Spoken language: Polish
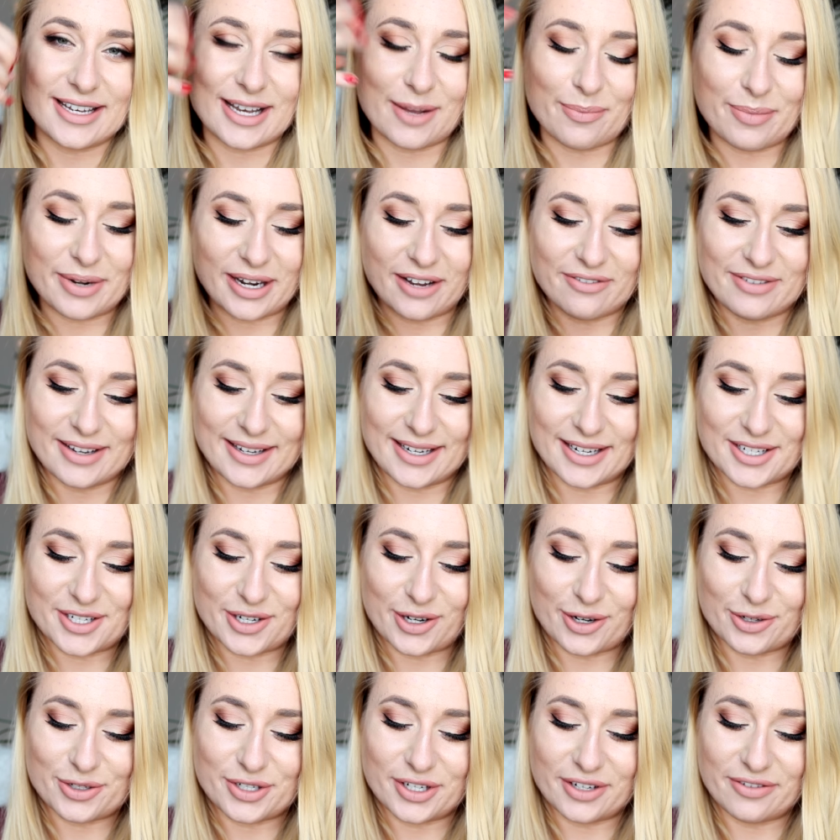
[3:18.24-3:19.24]
naprawia
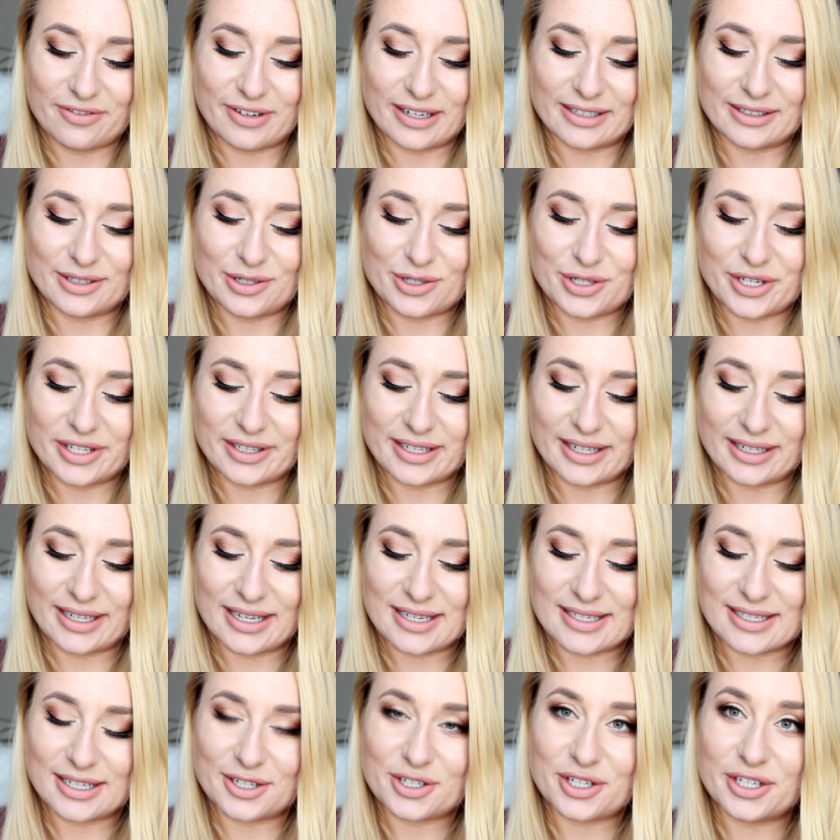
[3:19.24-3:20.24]
nasze oczy i faktycznie tak
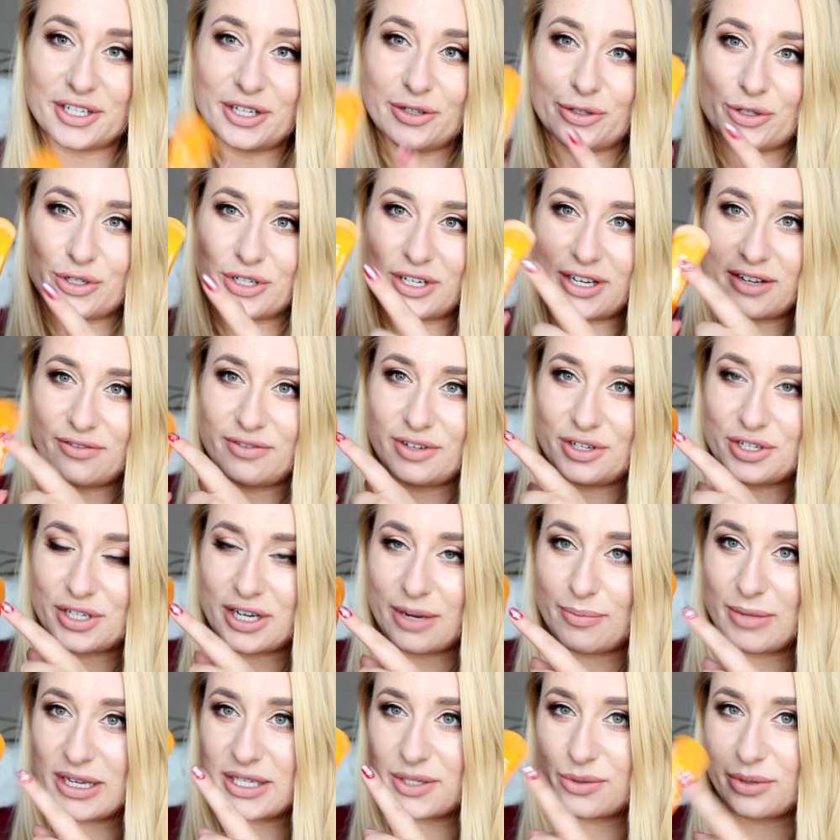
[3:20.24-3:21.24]
jest. Także nie dość, że
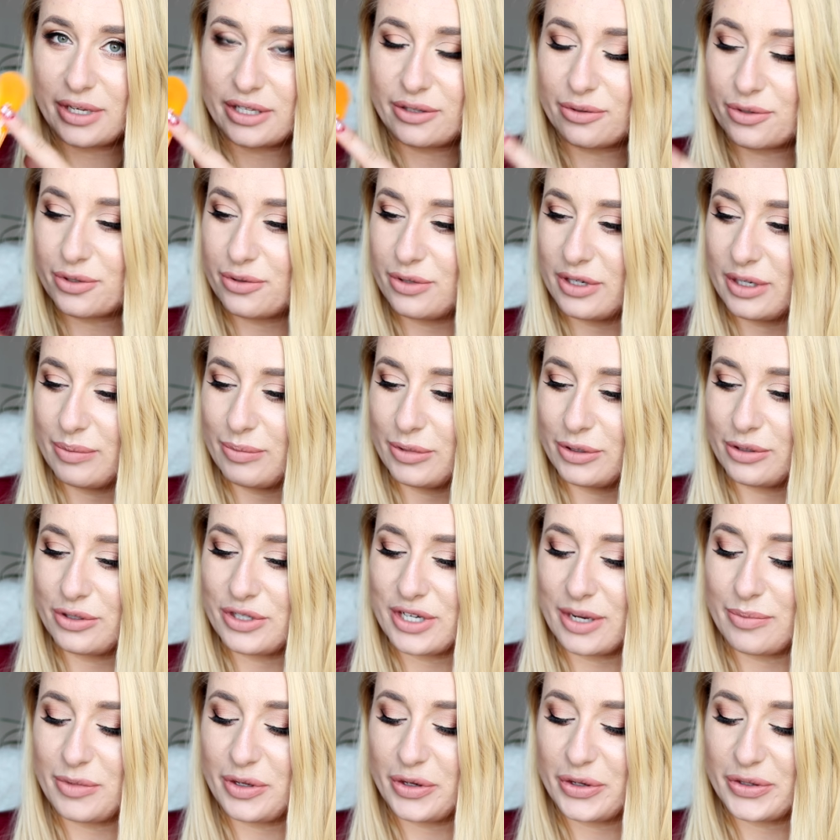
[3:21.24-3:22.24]
nawilża, masuje tą skórę pod
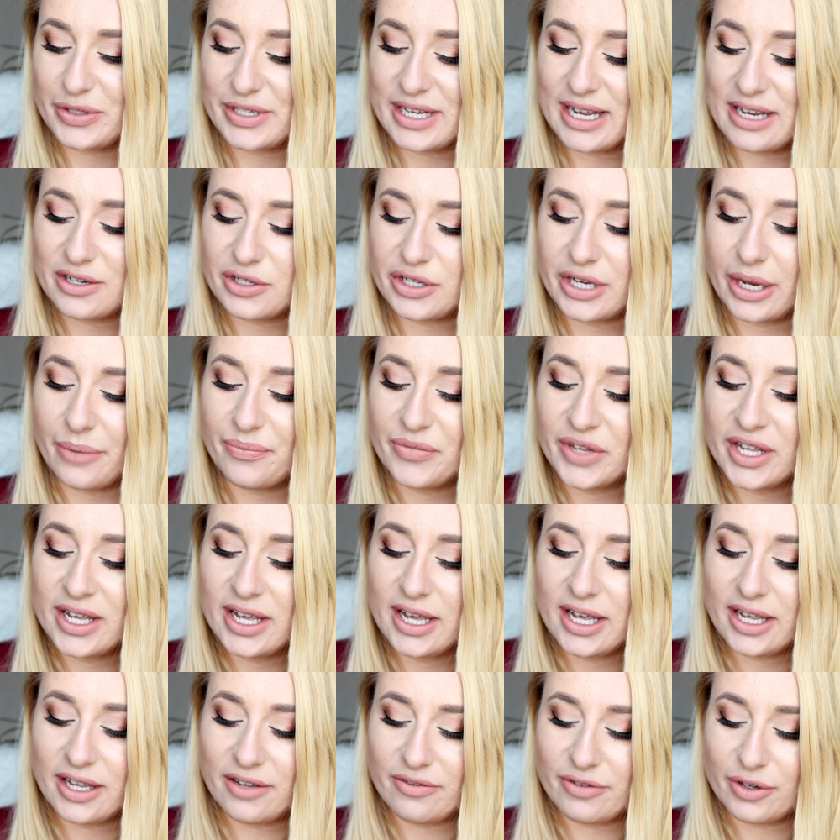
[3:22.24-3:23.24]
oczami, rozjaśnia
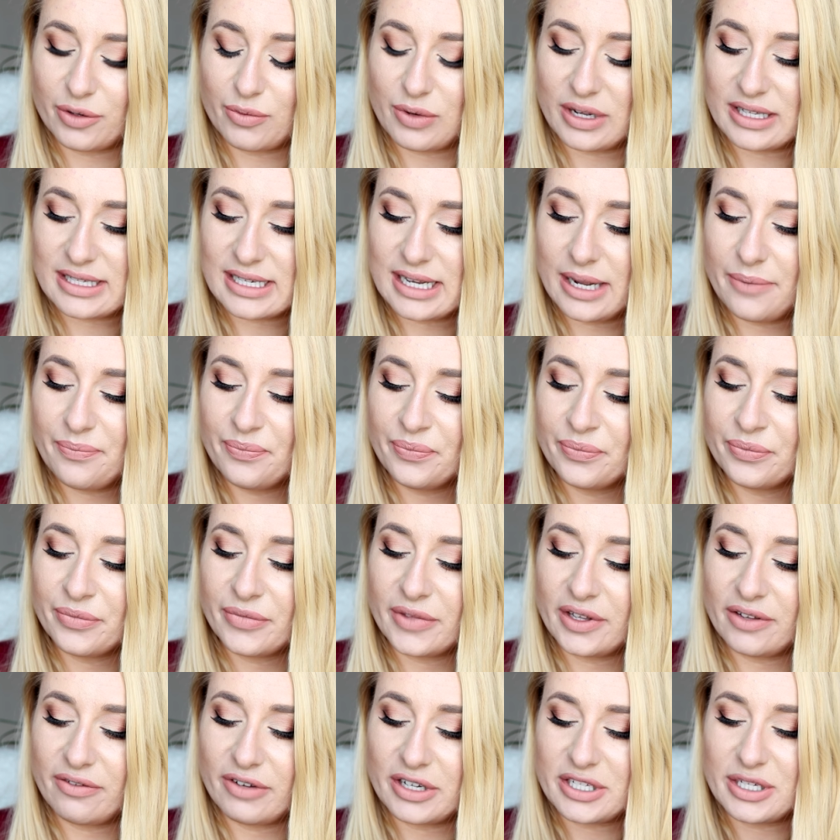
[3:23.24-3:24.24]
i wygładza
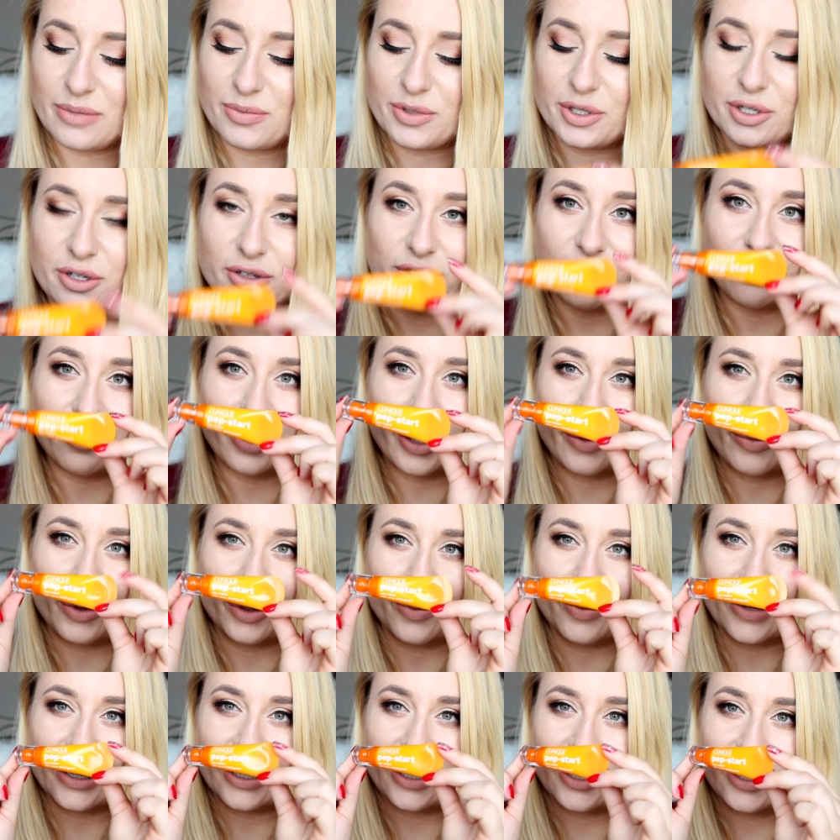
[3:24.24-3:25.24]
i właśnie przygotowuje
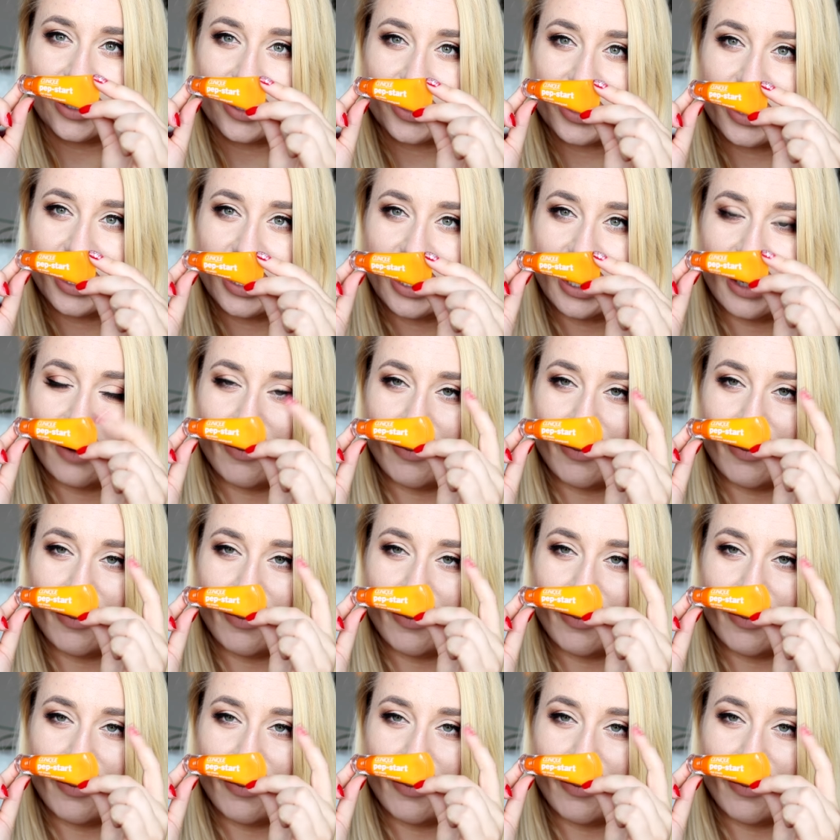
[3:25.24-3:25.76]
pod makijaż.